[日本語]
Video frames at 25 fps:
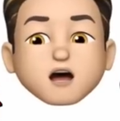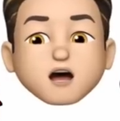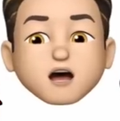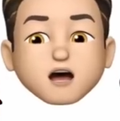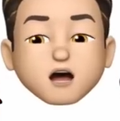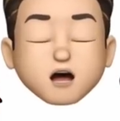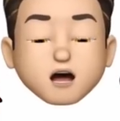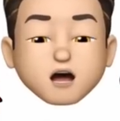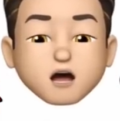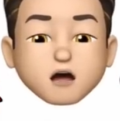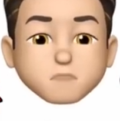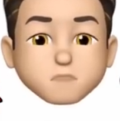
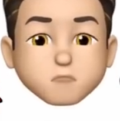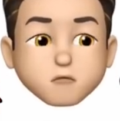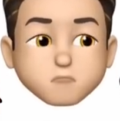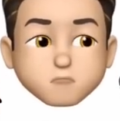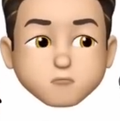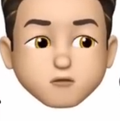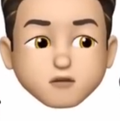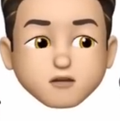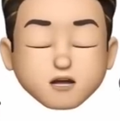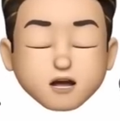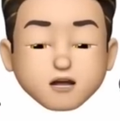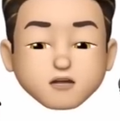えー、僕
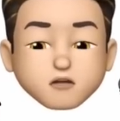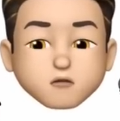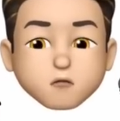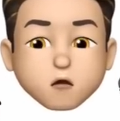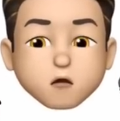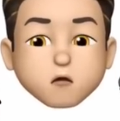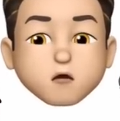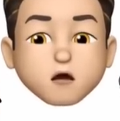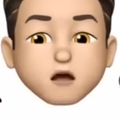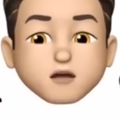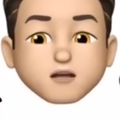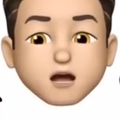も以前
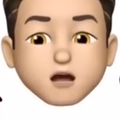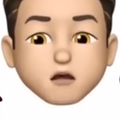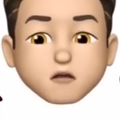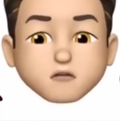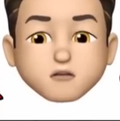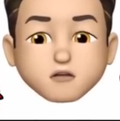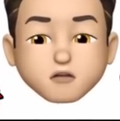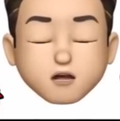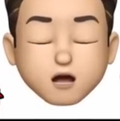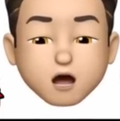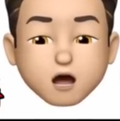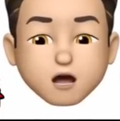動画でこ
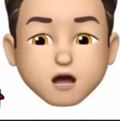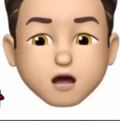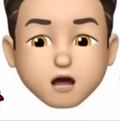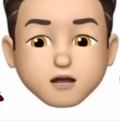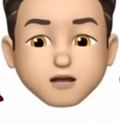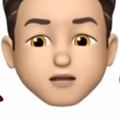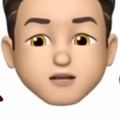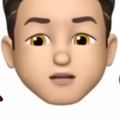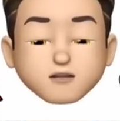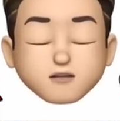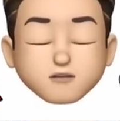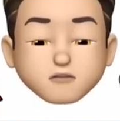ちら、
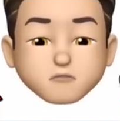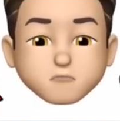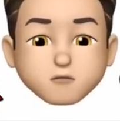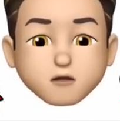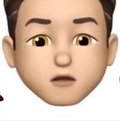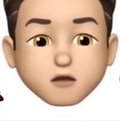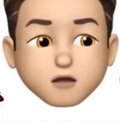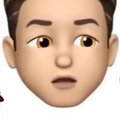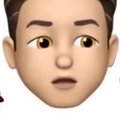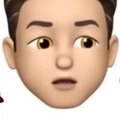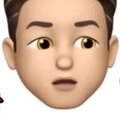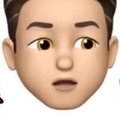はい
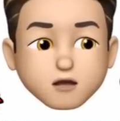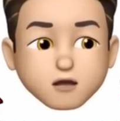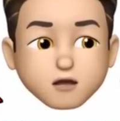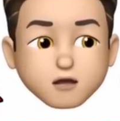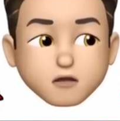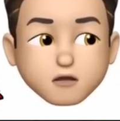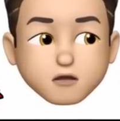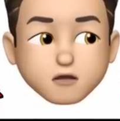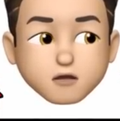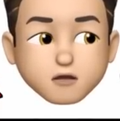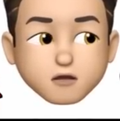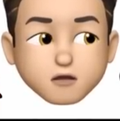
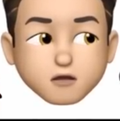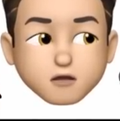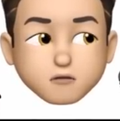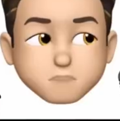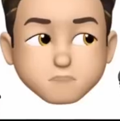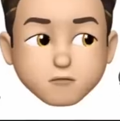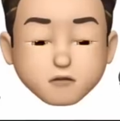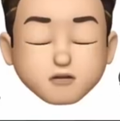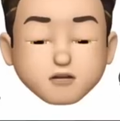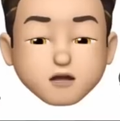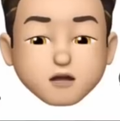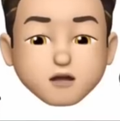
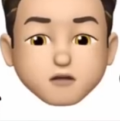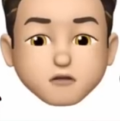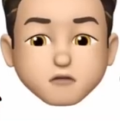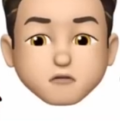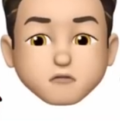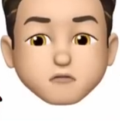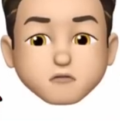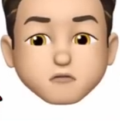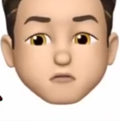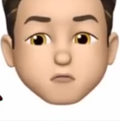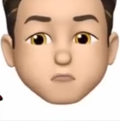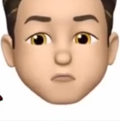えーまあ、3,
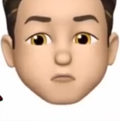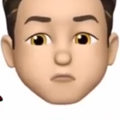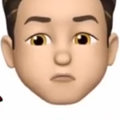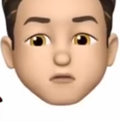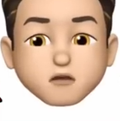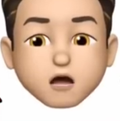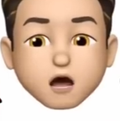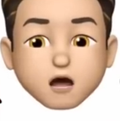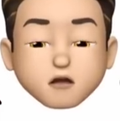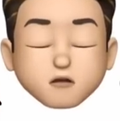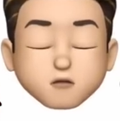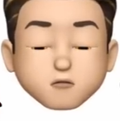4
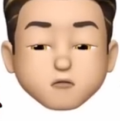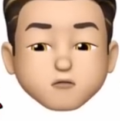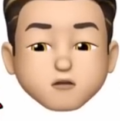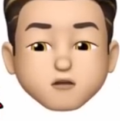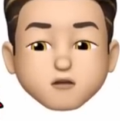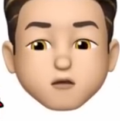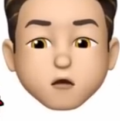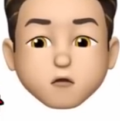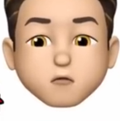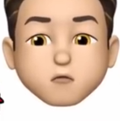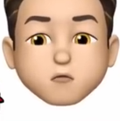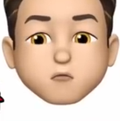3
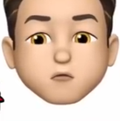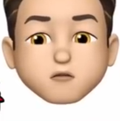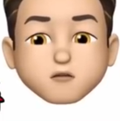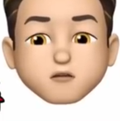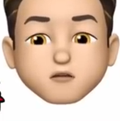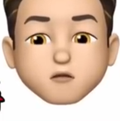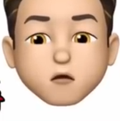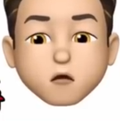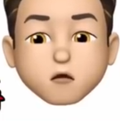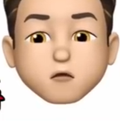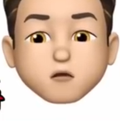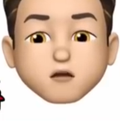コース、よん
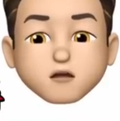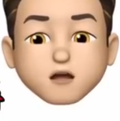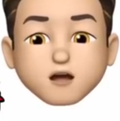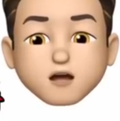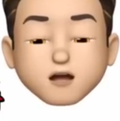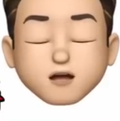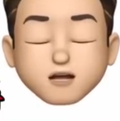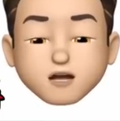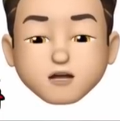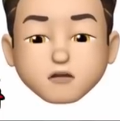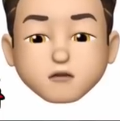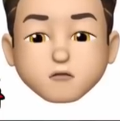コース特化
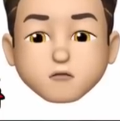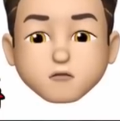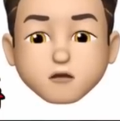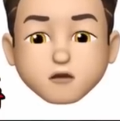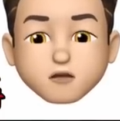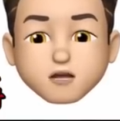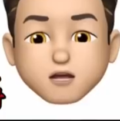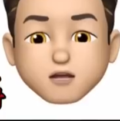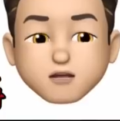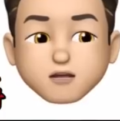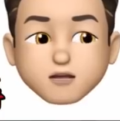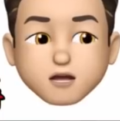型という
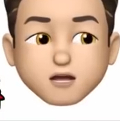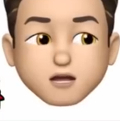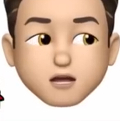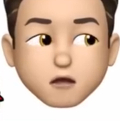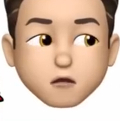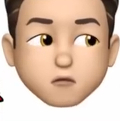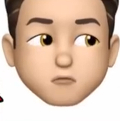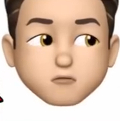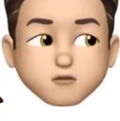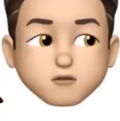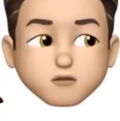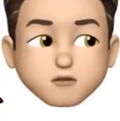形でね
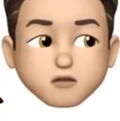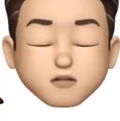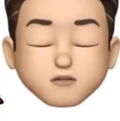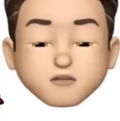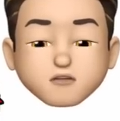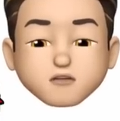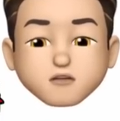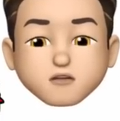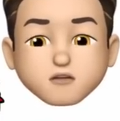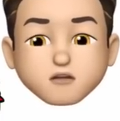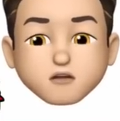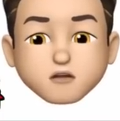星選
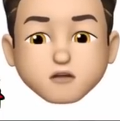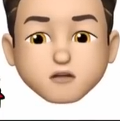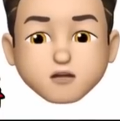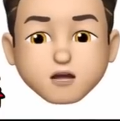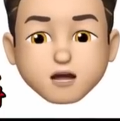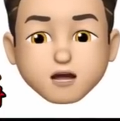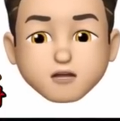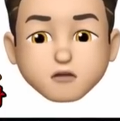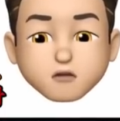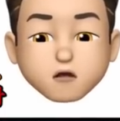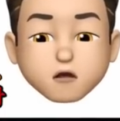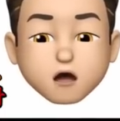手、
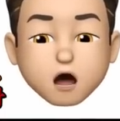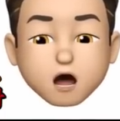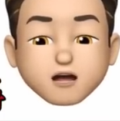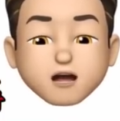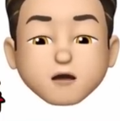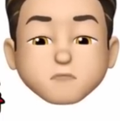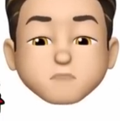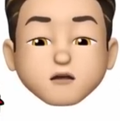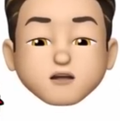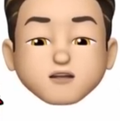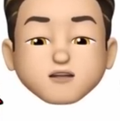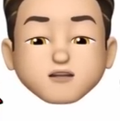えー、と上
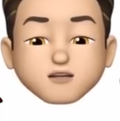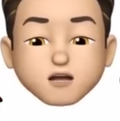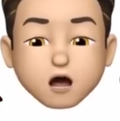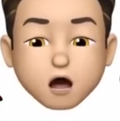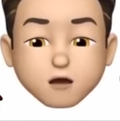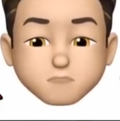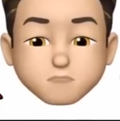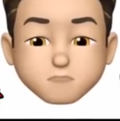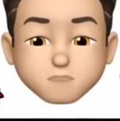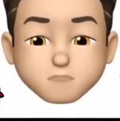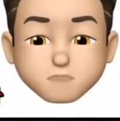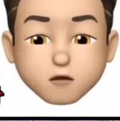げまし
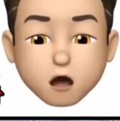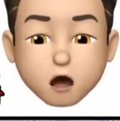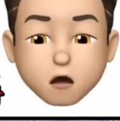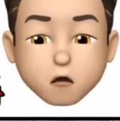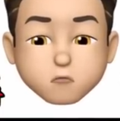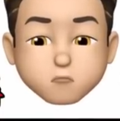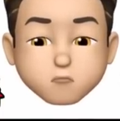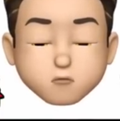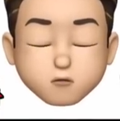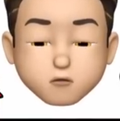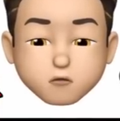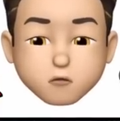た。まあ、
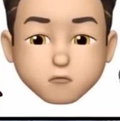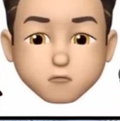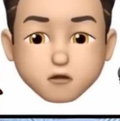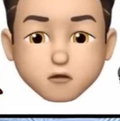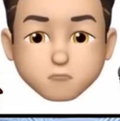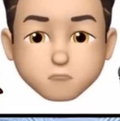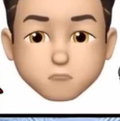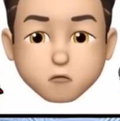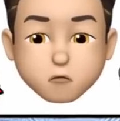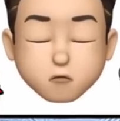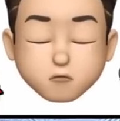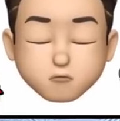本当
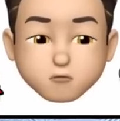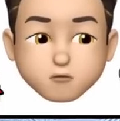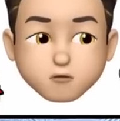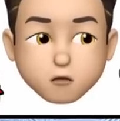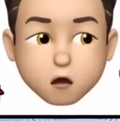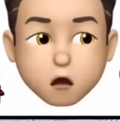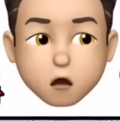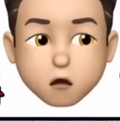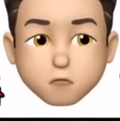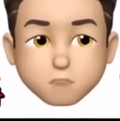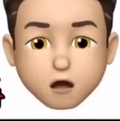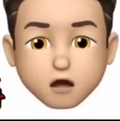にもう
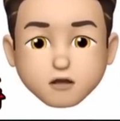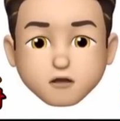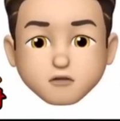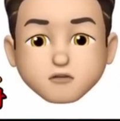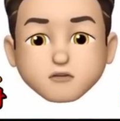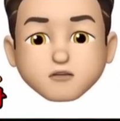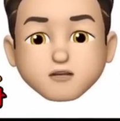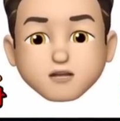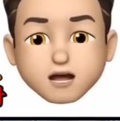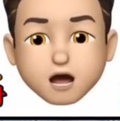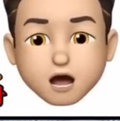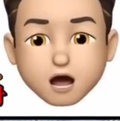超
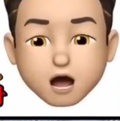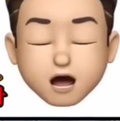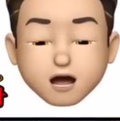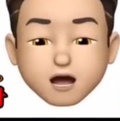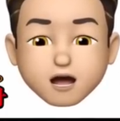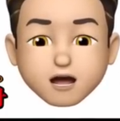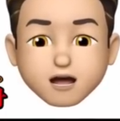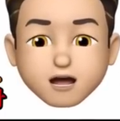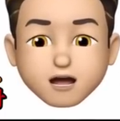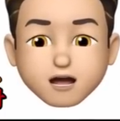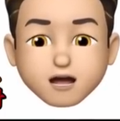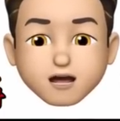マクリア
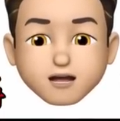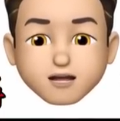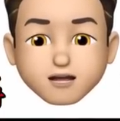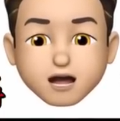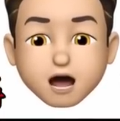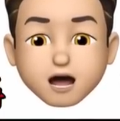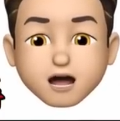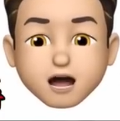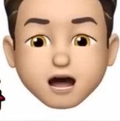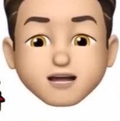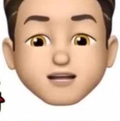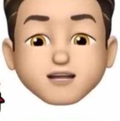
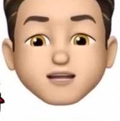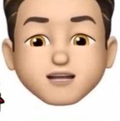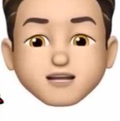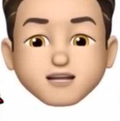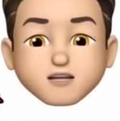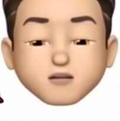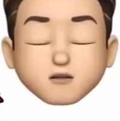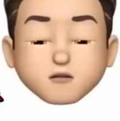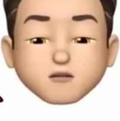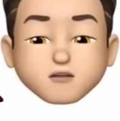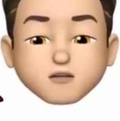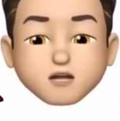な感じの